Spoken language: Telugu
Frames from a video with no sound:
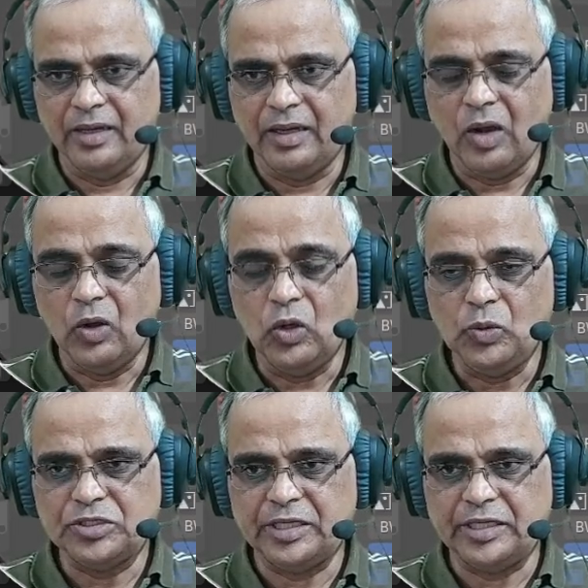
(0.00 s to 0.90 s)
అవుట్పుట్
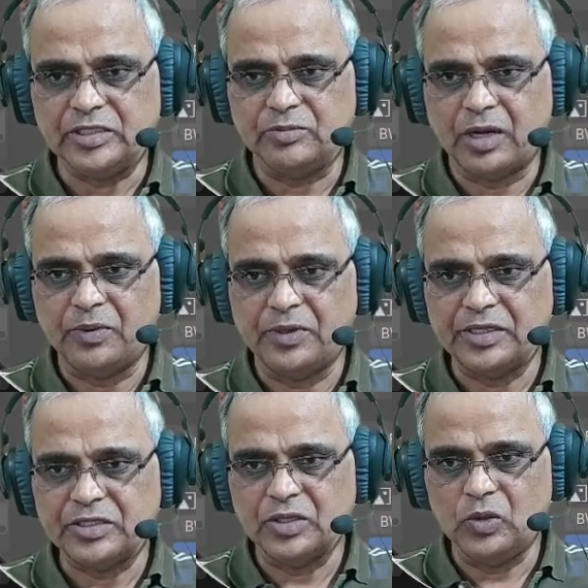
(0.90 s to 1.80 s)
సెట్టింగ్స్
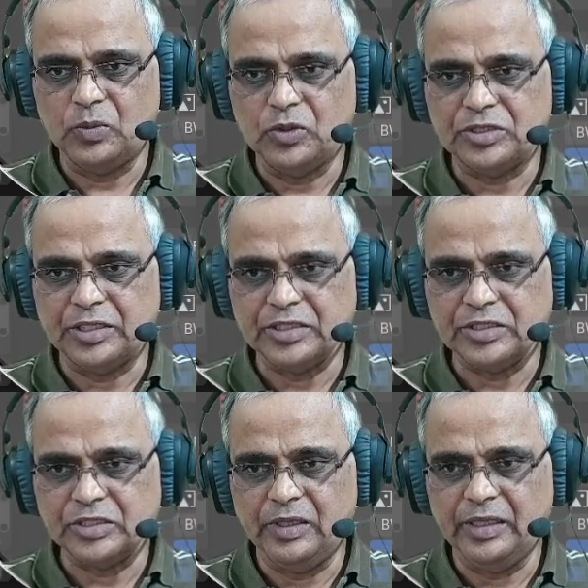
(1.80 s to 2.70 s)
ప్రాపర్టీస్లో అవుట్పుట్ సెట్టింగ్స్లో
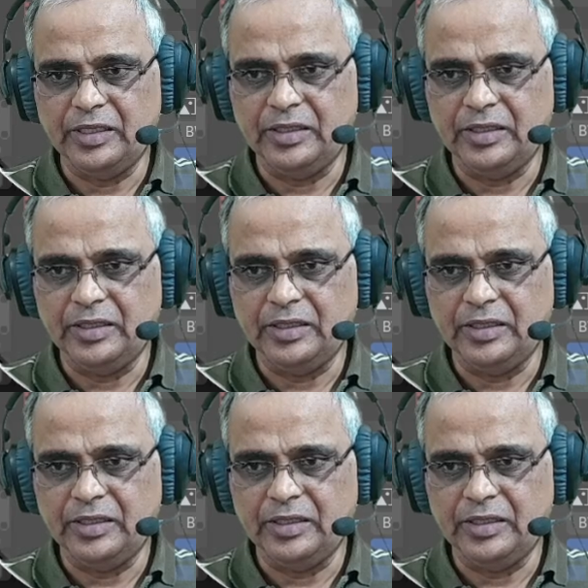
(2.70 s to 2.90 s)
వెళ్ళి